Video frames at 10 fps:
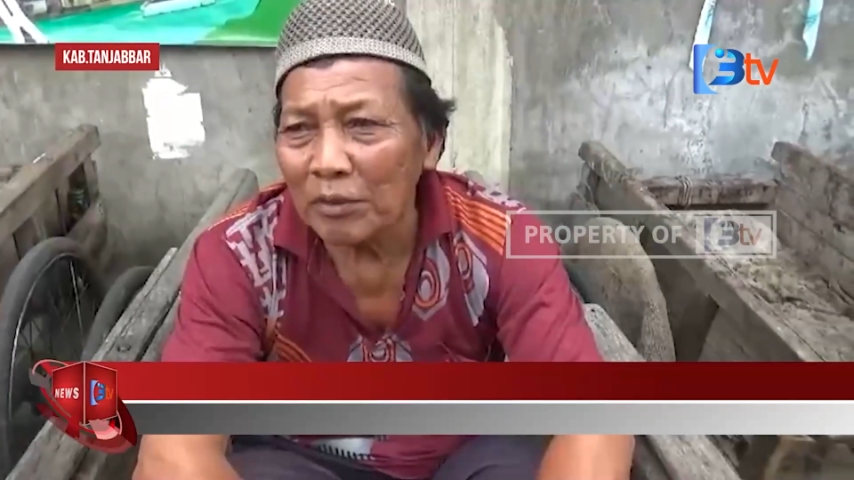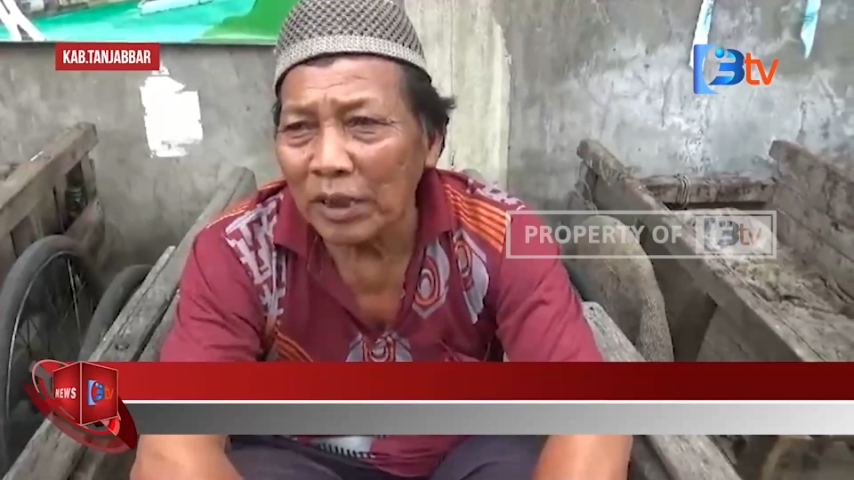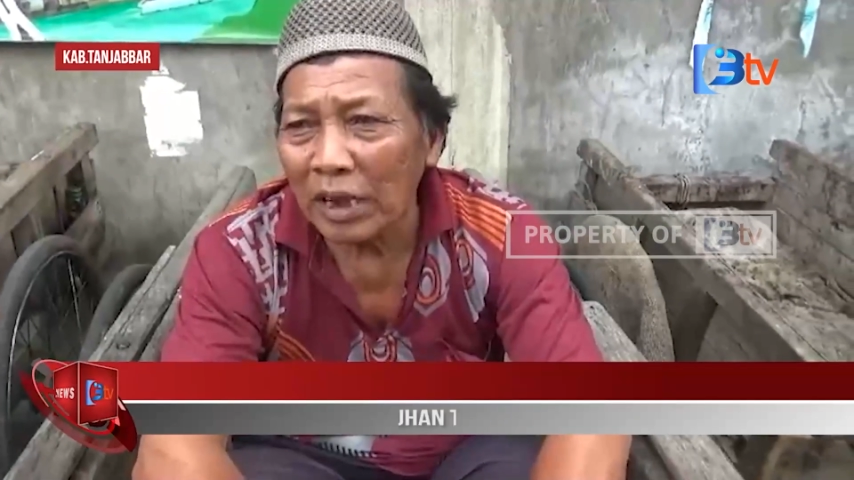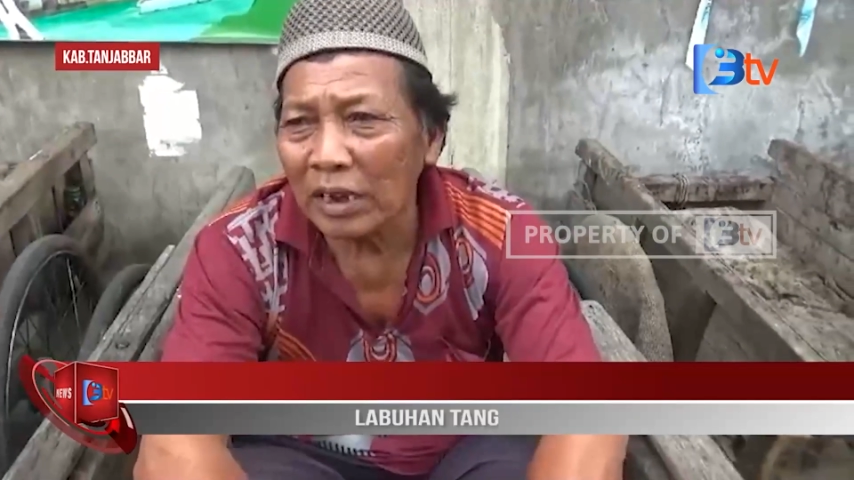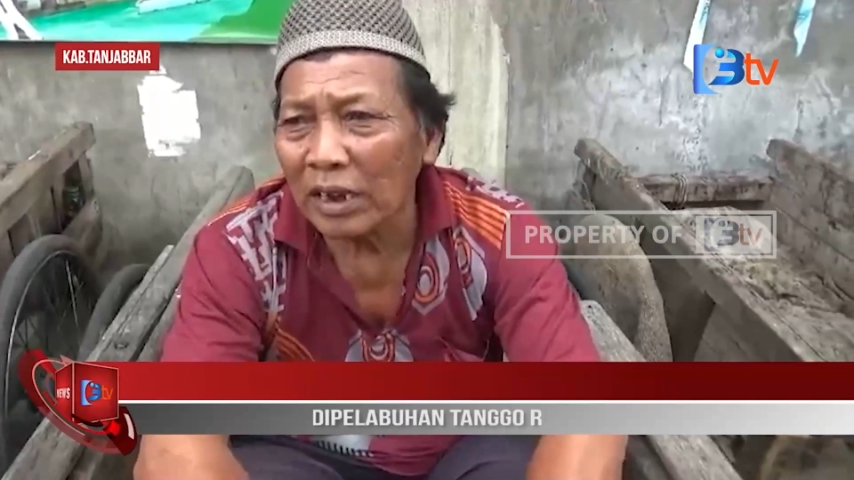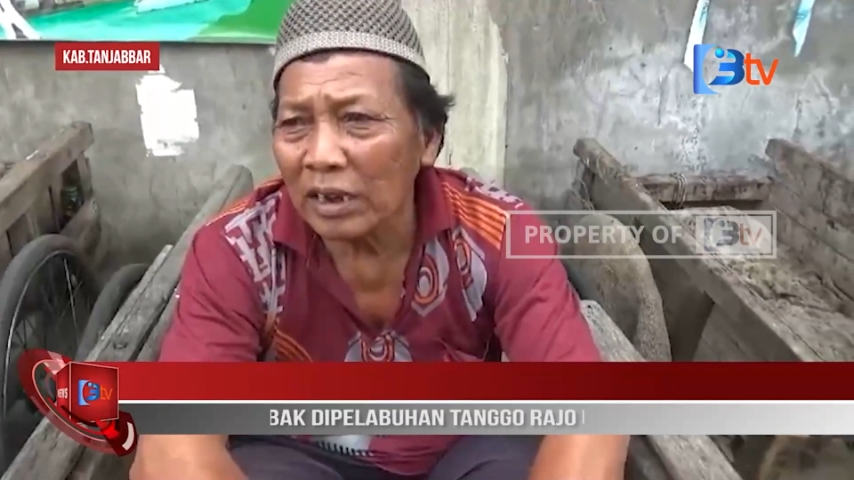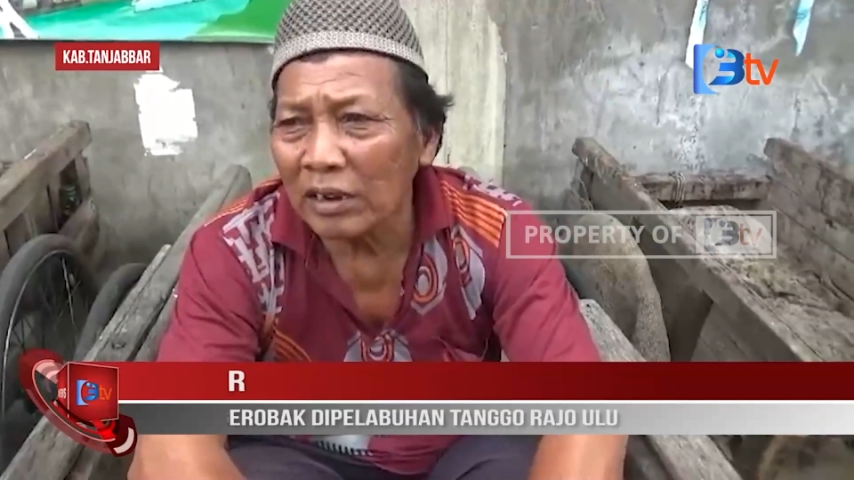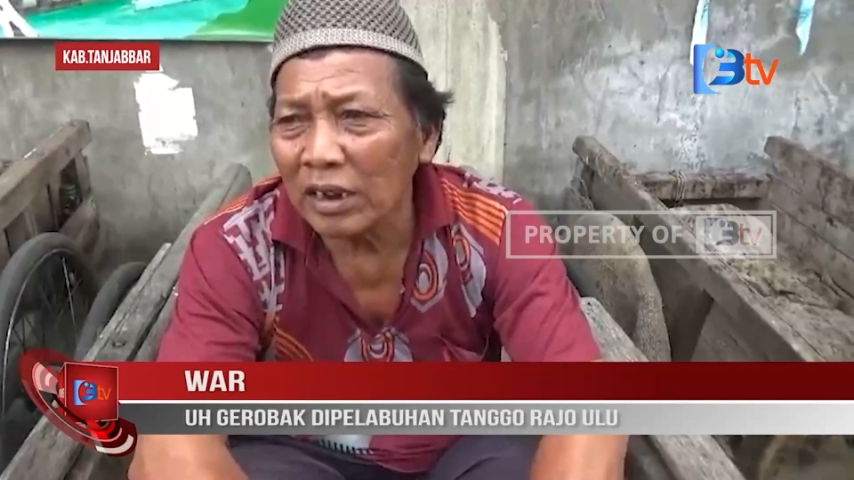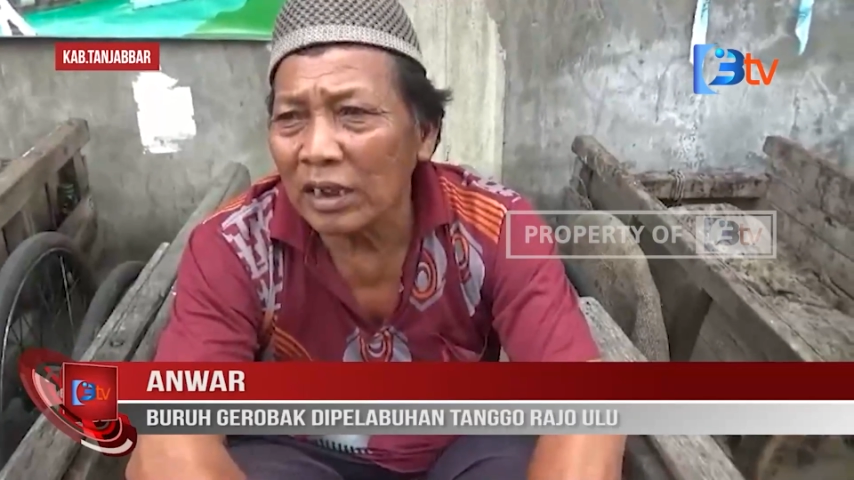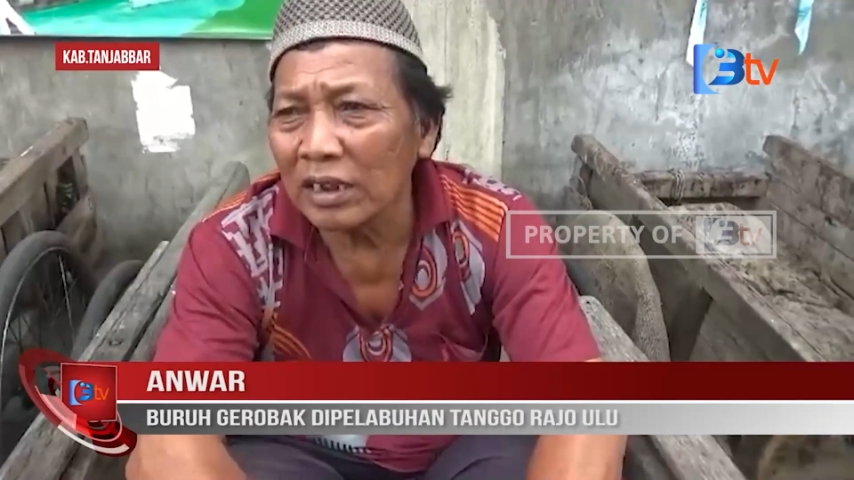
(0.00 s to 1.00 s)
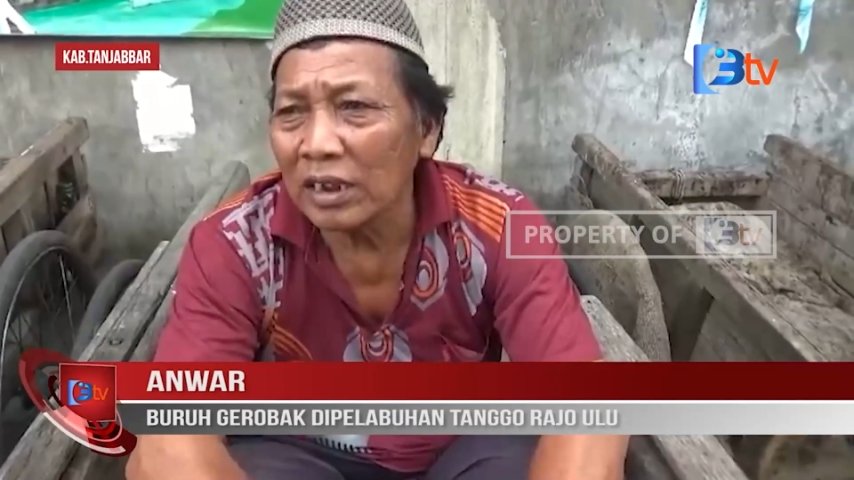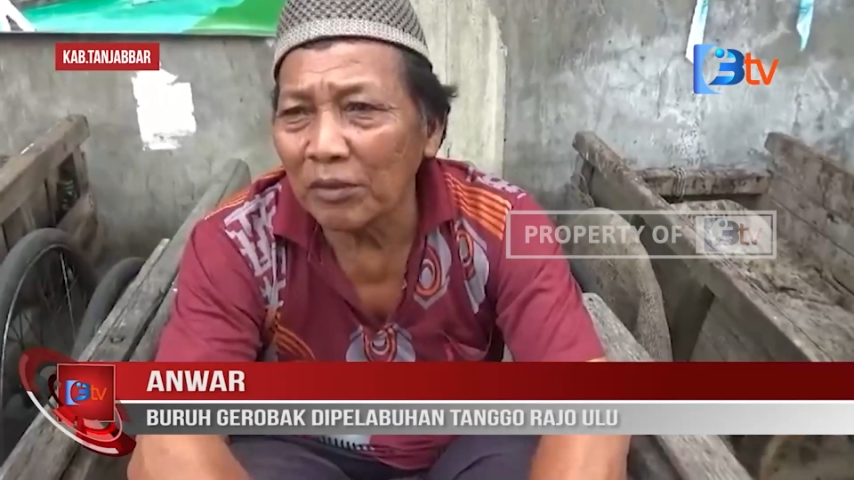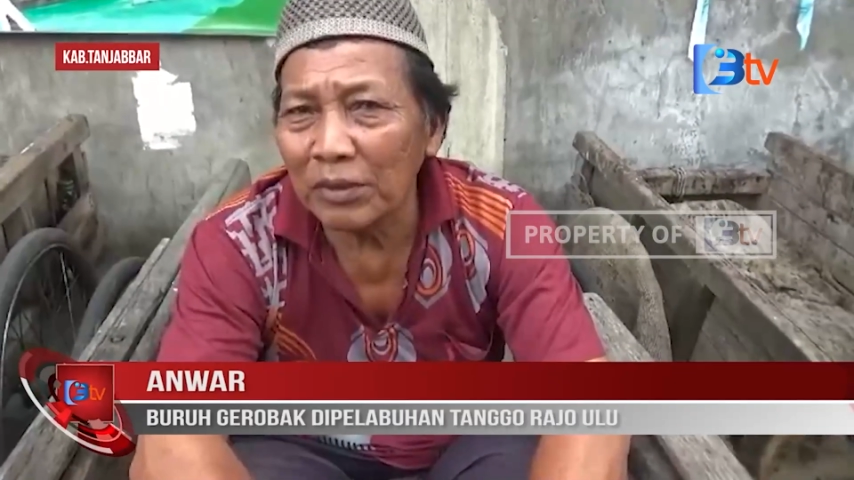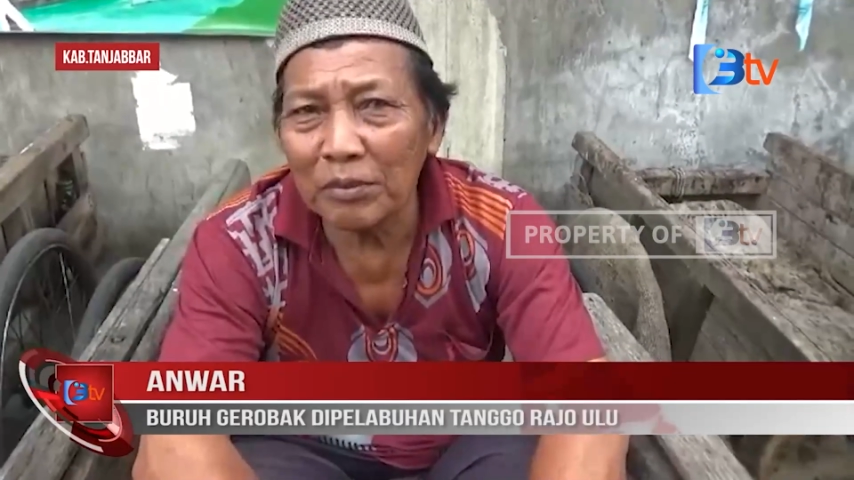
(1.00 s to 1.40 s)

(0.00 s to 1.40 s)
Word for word: Kadang-kadang tidak